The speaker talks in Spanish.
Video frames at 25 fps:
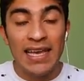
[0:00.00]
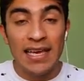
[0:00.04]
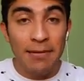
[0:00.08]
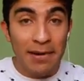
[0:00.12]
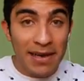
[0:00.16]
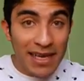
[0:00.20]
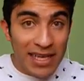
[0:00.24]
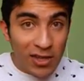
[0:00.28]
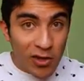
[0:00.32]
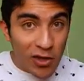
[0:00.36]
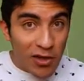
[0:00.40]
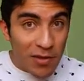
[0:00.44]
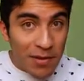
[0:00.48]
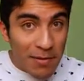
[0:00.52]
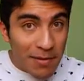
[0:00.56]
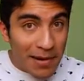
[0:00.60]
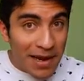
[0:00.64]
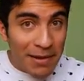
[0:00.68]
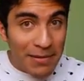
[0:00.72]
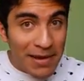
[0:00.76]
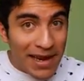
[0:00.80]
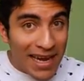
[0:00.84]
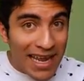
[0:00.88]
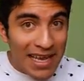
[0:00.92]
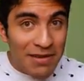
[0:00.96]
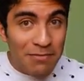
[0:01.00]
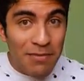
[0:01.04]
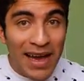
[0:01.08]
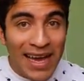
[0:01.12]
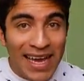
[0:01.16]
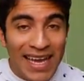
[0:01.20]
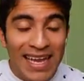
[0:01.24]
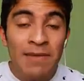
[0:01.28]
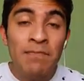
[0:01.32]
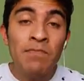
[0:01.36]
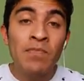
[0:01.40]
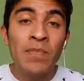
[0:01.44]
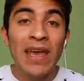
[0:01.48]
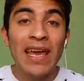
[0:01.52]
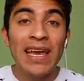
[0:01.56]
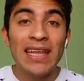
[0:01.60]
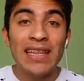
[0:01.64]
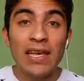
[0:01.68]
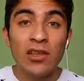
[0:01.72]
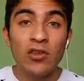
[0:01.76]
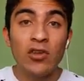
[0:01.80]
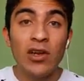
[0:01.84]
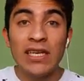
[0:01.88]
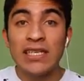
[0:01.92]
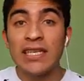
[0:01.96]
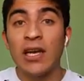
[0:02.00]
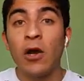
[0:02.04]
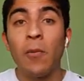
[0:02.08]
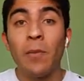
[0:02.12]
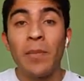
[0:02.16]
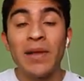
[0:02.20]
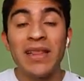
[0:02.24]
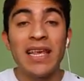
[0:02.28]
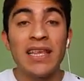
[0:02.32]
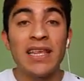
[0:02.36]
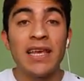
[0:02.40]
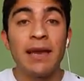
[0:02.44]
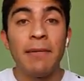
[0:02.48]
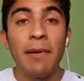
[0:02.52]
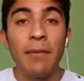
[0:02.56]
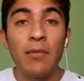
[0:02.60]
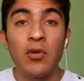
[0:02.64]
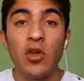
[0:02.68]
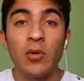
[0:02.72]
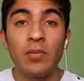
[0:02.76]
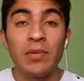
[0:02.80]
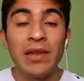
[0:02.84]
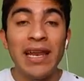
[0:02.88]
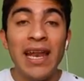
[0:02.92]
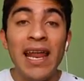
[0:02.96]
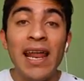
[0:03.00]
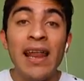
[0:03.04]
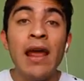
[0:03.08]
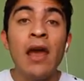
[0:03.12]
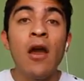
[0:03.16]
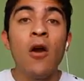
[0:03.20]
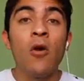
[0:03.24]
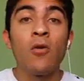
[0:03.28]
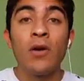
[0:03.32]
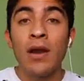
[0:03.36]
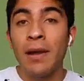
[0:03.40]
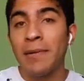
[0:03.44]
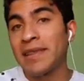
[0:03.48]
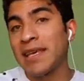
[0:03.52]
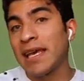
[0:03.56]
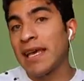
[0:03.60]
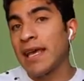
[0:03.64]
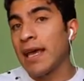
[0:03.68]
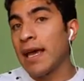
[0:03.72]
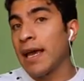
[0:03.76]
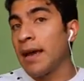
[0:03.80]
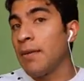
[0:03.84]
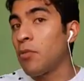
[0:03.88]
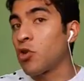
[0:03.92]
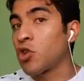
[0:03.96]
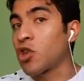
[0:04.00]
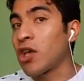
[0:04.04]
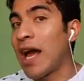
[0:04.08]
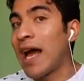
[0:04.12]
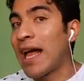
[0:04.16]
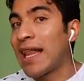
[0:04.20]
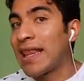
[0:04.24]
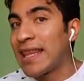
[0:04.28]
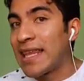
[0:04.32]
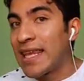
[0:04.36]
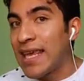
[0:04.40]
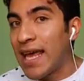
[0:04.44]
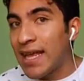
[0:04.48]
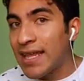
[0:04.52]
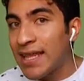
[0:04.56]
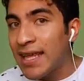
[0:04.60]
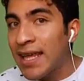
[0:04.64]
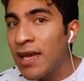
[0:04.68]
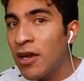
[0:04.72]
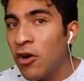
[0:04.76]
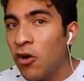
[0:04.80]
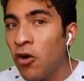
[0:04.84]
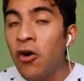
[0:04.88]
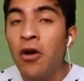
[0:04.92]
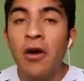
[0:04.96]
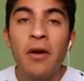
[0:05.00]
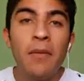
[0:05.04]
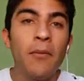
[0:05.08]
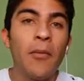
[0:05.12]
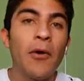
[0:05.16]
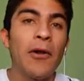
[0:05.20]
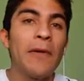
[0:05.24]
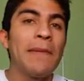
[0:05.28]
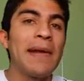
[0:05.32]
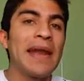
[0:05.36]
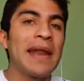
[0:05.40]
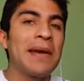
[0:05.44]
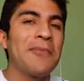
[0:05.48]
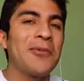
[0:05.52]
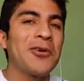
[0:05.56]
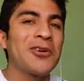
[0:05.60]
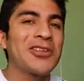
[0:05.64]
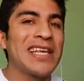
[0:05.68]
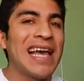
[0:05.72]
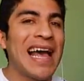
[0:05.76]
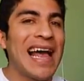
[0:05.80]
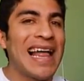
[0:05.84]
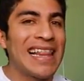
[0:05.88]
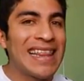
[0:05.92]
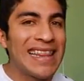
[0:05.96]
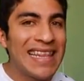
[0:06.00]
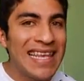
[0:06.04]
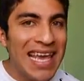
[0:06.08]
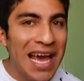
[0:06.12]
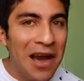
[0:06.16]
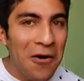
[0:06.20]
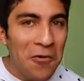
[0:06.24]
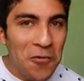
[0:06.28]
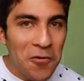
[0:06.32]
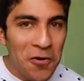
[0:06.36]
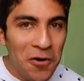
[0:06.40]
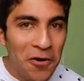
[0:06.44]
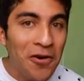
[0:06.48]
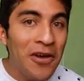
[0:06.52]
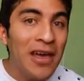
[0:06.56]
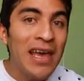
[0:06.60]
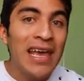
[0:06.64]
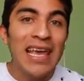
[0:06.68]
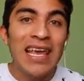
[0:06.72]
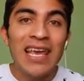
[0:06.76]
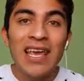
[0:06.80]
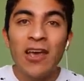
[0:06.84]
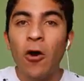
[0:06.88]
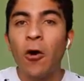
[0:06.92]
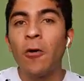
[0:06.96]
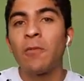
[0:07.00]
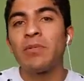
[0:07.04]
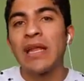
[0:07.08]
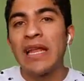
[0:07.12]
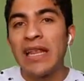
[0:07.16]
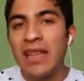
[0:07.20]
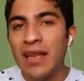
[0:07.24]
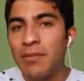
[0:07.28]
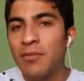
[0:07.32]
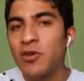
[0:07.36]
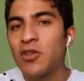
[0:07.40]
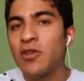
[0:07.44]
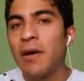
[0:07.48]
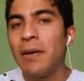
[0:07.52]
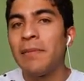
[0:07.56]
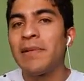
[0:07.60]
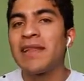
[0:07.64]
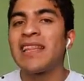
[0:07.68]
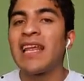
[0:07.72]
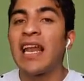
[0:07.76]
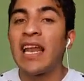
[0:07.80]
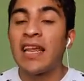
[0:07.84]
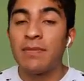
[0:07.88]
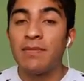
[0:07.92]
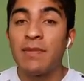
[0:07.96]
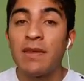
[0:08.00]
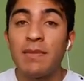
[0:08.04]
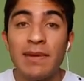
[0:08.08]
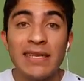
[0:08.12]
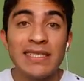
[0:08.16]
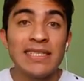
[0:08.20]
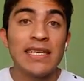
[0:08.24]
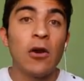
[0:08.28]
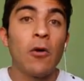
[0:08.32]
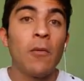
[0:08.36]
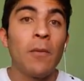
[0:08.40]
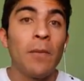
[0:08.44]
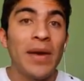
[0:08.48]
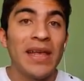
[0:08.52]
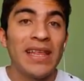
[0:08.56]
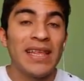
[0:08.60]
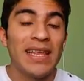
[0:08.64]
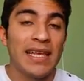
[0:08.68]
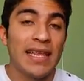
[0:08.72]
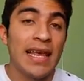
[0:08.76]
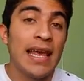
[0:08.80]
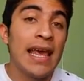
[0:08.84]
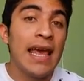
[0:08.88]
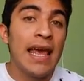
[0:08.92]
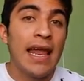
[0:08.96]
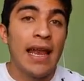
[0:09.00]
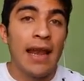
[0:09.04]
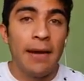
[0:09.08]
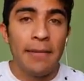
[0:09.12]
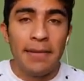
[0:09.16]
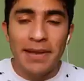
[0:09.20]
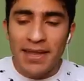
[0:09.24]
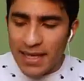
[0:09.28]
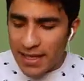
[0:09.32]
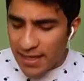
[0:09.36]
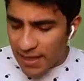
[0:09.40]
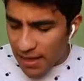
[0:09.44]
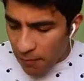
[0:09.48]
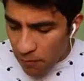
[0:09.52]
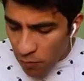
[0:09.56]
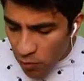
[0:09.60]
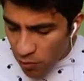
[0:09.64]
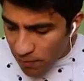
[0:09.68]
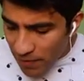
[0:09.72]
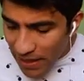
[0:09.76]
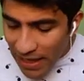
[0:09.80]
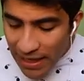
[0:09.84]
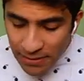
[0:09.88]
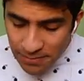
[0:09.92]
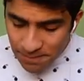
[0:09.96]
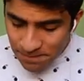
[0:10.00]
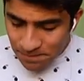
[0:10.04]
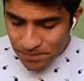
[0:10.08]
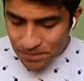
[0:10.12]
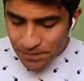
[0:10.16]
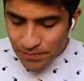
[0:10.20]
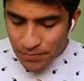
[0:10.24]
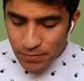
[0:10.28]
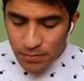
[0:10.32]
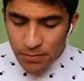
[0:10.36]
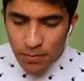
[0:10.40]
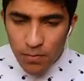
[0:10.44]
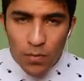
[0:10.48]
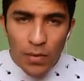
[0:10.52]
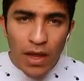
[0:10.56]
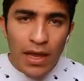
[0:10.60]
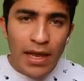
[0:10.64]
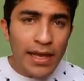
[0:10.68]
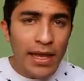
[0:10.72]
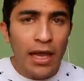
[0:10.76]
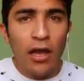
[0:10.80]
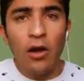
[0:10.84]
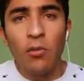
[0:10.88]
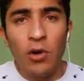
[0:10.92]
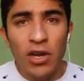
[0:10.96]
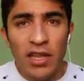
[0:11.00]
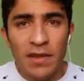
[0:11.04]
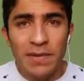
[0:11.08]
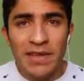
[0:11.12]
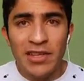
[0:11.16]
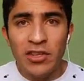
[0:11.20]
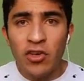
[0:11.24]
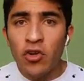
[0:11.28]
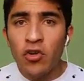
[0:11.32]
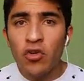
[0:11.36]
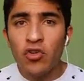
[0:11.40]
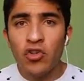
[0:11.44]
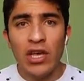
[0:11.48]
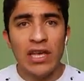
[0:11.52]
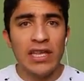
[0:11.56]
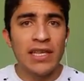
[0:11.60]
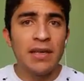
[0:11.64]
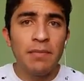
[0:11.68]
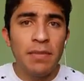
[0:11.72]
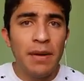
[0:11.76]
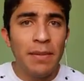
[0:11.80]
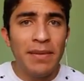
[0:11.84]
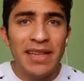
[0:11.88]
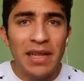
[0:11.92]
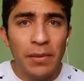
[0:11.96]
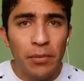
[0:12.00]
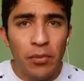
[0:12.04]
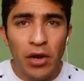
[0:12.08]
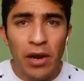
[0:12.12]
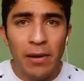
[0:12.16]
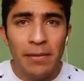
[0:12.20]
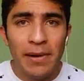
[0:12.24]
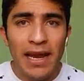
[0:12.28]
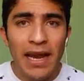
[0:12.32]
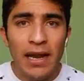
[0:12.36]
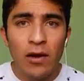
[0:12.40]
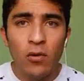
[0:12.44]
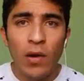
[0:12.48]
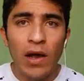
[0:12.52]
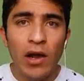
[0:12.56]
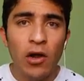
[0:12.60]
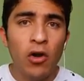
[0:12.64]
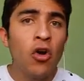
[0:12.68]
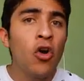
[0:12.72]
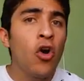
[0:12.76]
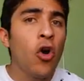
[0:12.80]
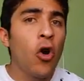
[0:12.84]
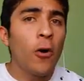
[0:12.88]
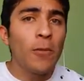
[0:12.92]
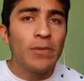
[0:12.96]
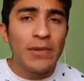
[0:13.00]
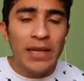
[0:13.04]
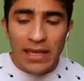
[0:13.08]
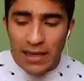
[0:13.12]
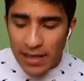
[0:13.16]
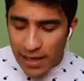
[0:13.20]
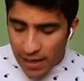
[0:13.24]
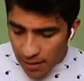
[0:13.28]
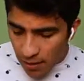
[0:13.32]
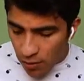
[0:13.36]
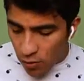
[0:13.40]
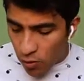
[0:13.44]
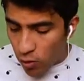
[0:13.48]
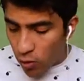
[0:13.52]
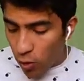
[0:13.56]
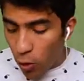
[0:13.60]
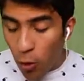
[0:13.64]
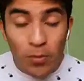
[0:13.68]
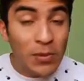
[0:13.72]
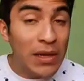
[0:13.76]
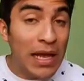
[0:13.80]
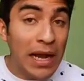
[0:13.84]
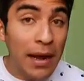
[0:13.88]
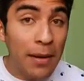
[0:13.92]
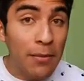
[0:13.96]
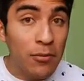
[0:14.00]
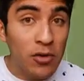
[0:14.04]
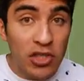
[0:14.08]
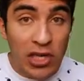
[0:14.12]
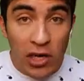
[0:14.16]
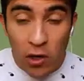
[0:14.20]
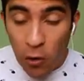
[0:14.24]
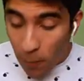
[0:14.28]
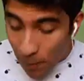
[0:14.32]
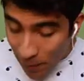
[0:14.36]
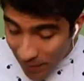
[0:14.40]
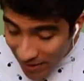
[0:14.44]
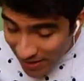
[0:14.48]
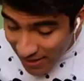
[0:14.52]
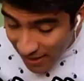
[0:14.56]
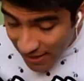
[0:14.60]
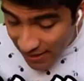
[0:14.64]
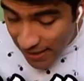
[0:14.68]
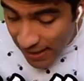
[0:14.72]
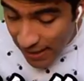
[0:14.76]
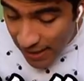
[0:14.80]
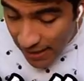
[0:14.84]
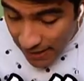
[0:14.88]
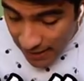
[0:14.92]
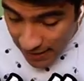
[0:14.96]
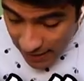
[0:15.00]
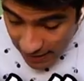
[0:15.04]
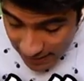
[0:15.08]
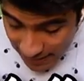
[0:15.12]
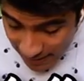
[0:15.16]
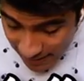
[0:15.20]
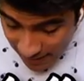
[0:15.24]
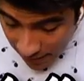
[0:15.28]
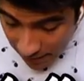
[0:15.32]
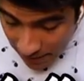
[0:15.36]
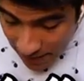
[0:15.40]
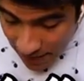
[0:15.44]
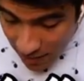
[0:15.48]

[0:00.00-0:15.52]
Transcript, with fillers: aquí abajo de mí, van a ver la imagen, esas son las recompensas que vamos a obtener. Una vez que lleguemos al día 5, volveremos al día 1 y obtendremos nuevamente las mismas recompensas. La verdad es que está muy bien, que como les menciono, o sea, simplemente por abrir el juego obtendrá, o, obtengamos recompensas. Y es que